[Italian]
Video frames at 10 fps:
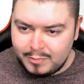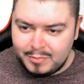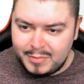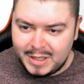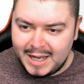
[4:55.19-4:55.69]

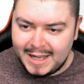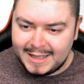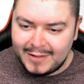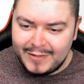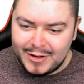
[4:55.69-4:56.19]
perché
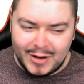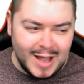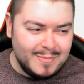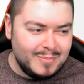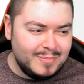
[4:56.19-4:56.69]
davvero
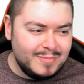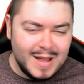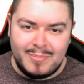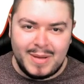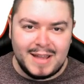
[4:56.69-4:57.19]
è,
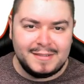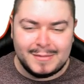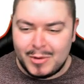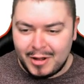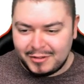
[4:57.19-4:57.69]
è
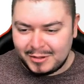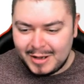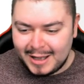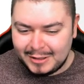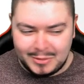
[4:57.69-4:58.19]
pessimo questo
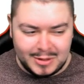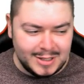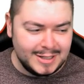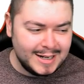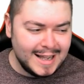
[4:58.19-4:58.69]

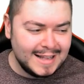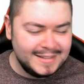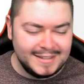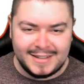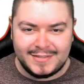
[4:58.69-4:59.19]
artwork,
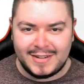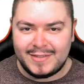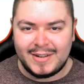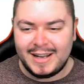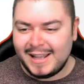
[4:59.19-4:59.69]
ragazzi, fa,
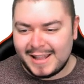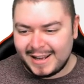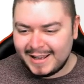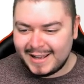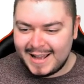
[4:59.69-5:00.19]
fa
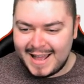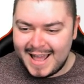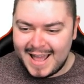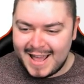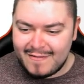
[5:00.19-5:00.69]
ridere,
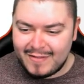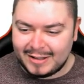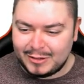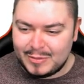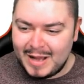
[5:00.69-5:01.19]
è, è,
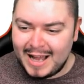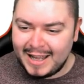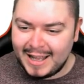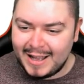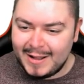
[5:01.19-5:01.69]
fatto
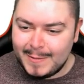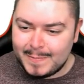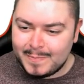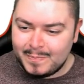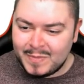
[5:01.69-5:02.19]
male.
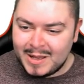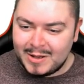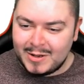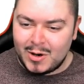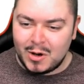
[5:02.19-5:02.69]

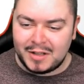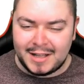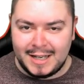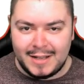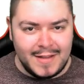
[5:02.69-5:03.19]
Cos'ha
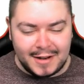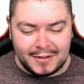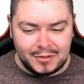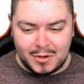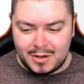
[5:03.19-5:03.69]
di
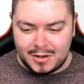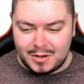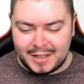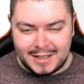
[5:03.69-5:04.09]
diverso? Cos'ha